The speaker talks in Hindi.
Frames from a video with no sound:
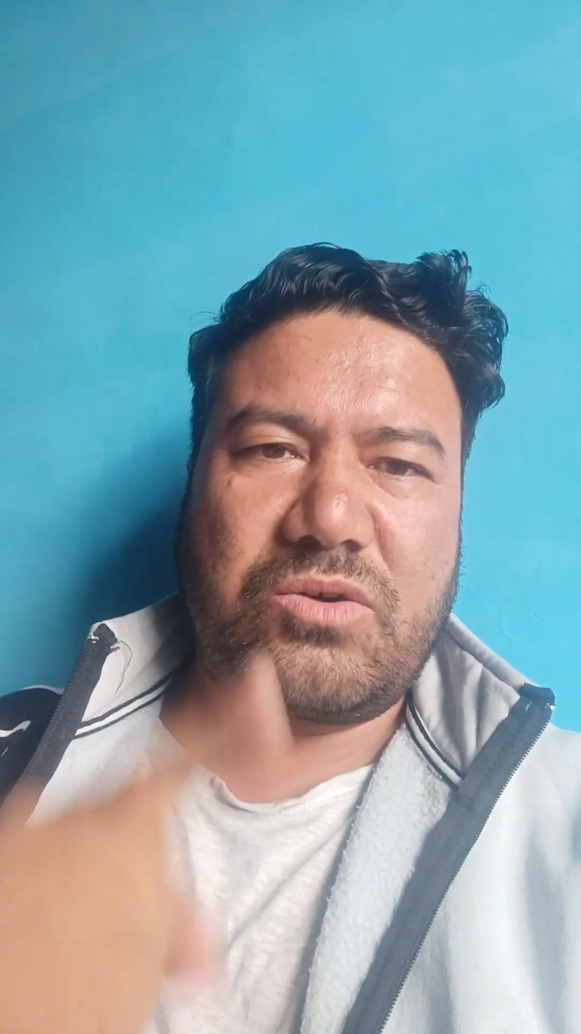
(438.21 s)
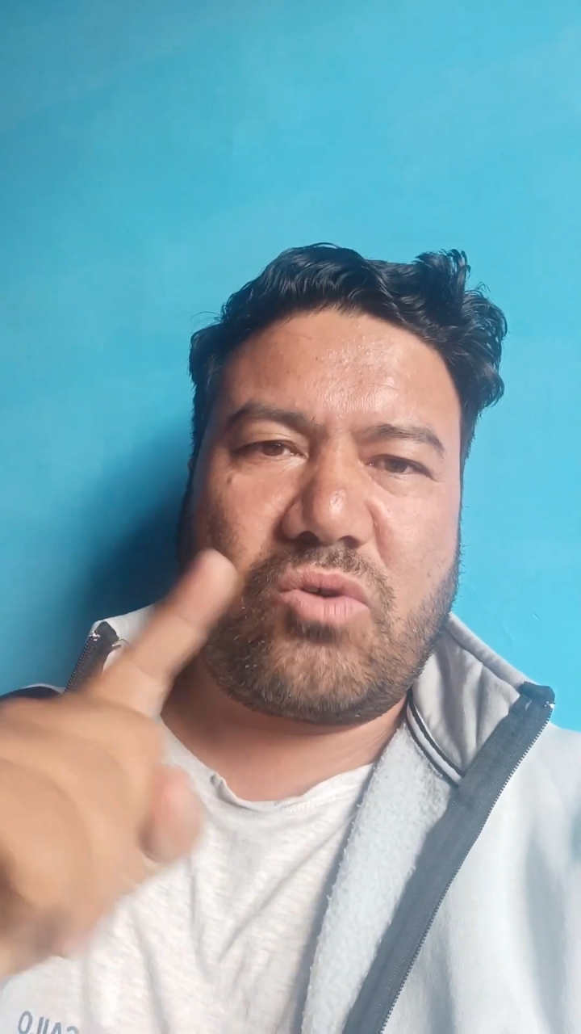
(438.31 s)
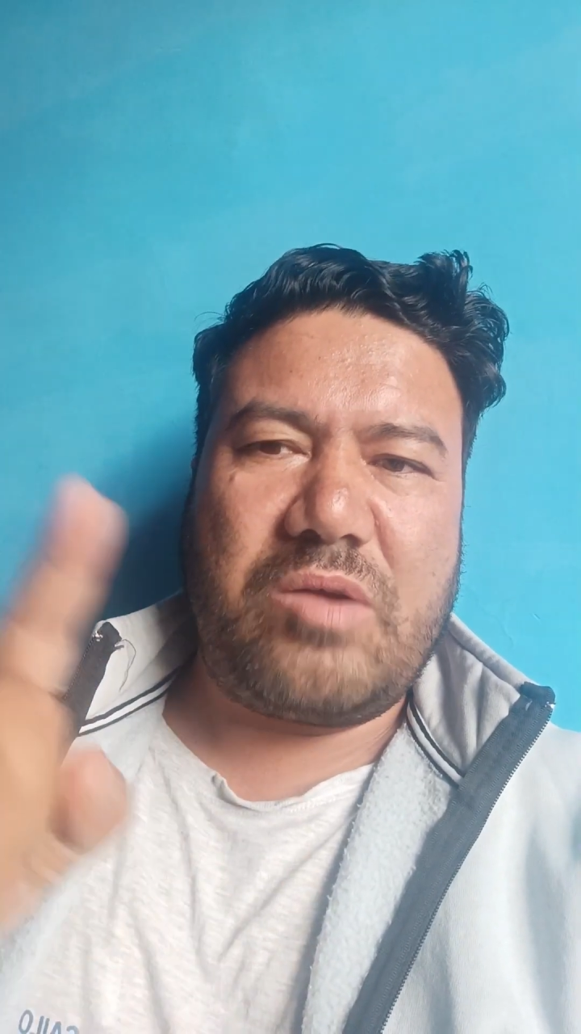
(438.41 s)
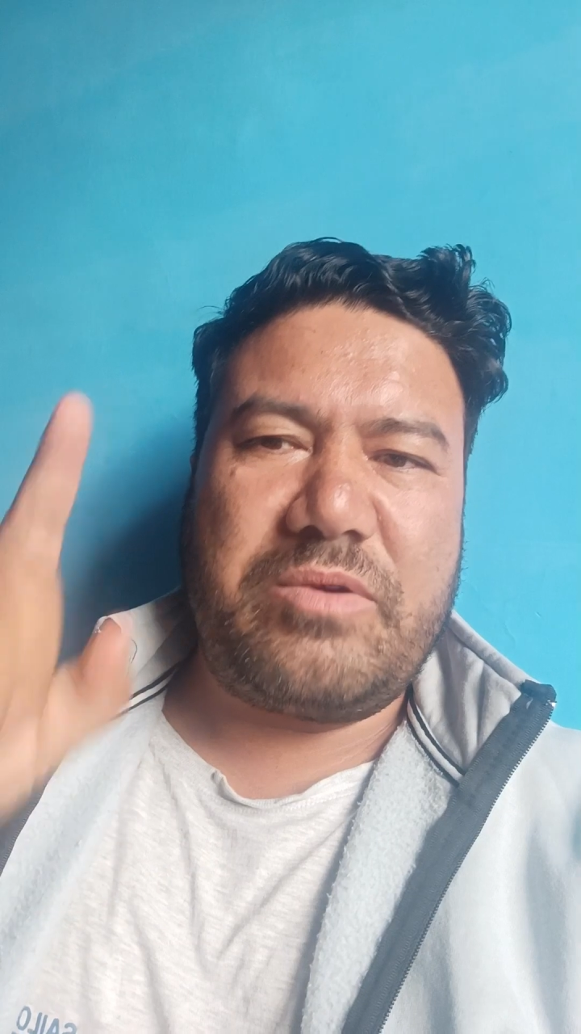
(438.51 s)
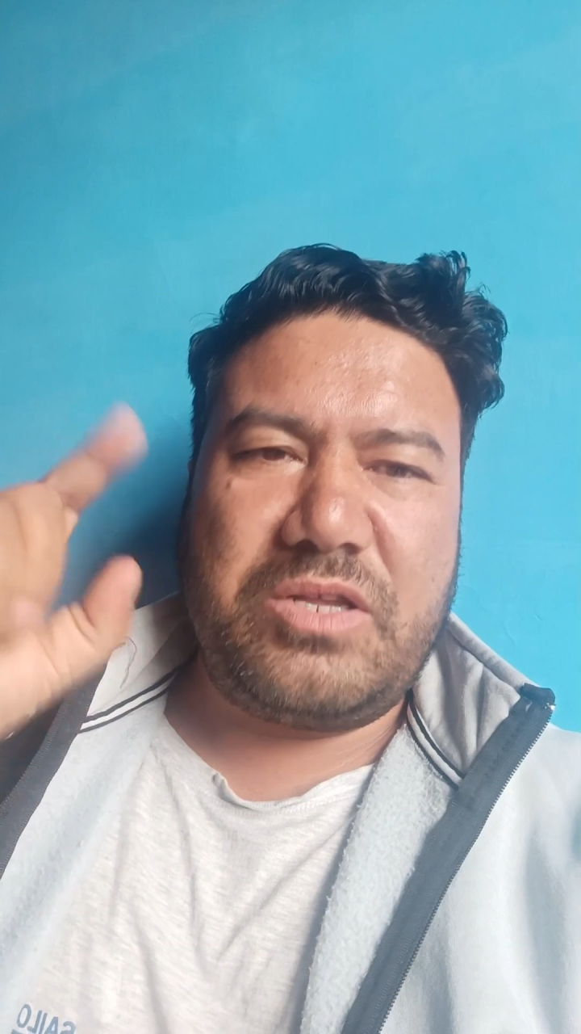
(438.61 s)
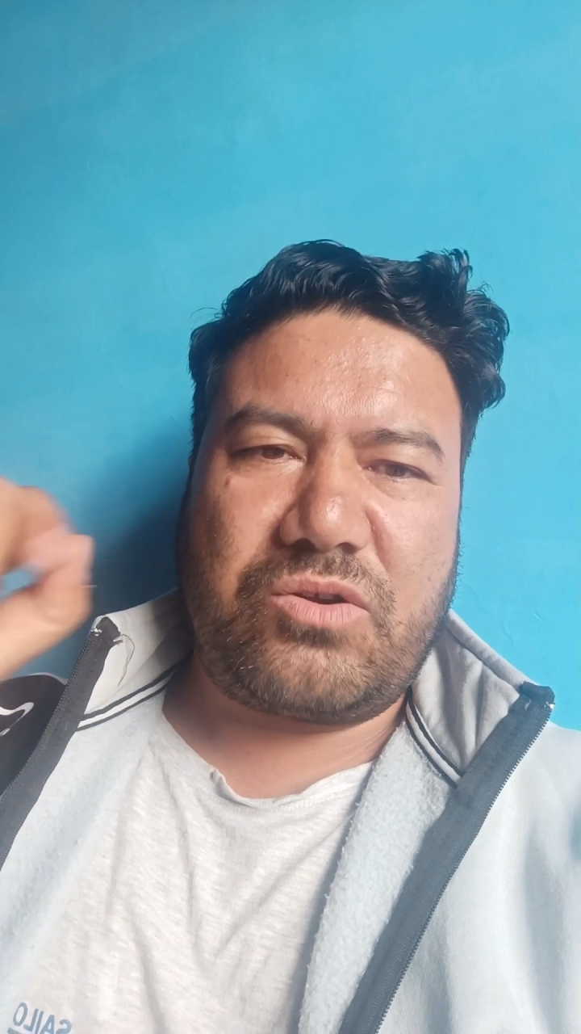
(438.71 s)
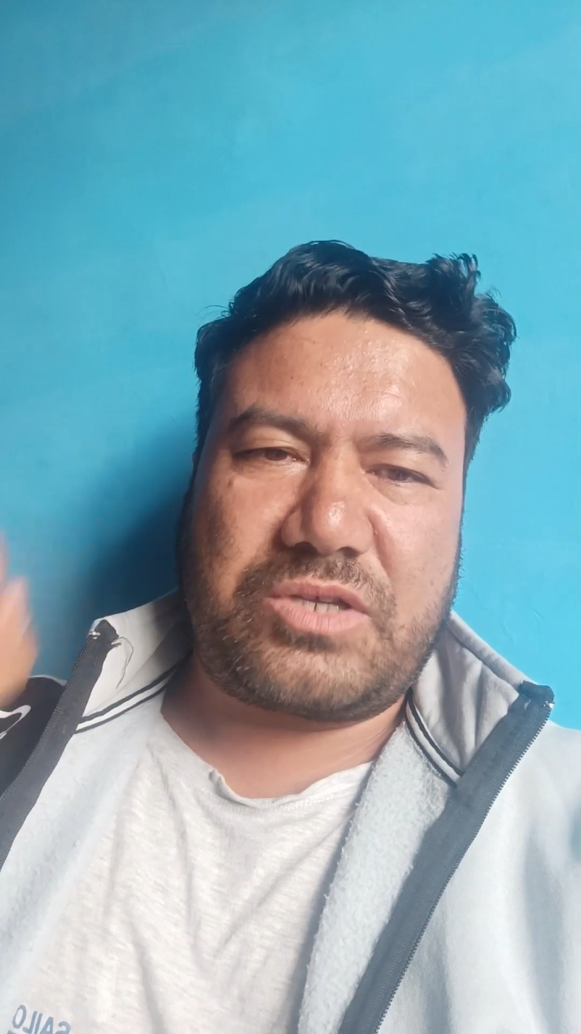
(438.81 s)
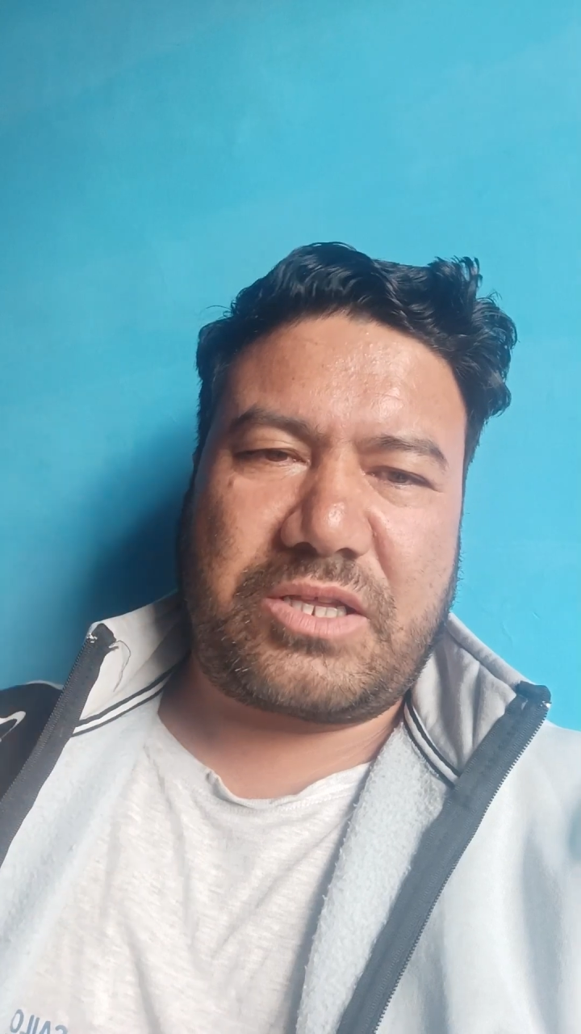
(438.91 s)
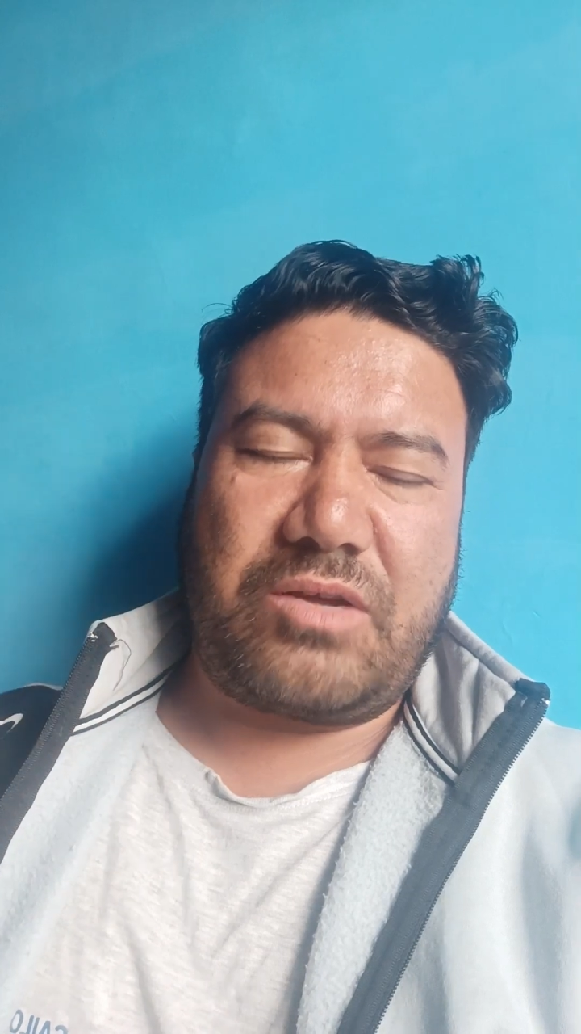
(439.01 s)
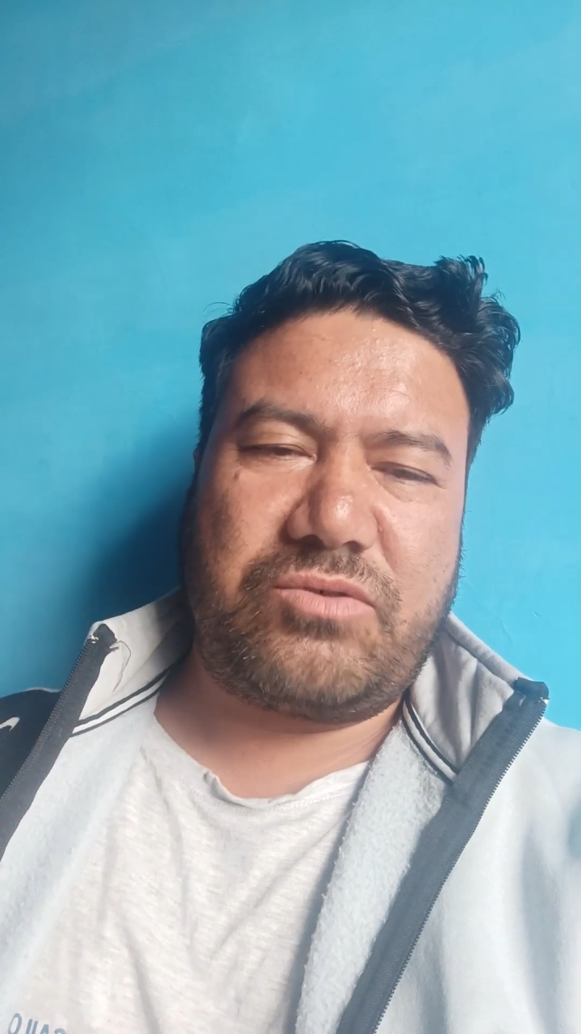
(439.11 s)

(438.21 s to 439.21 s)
कोई भी नहीं रोक सकता है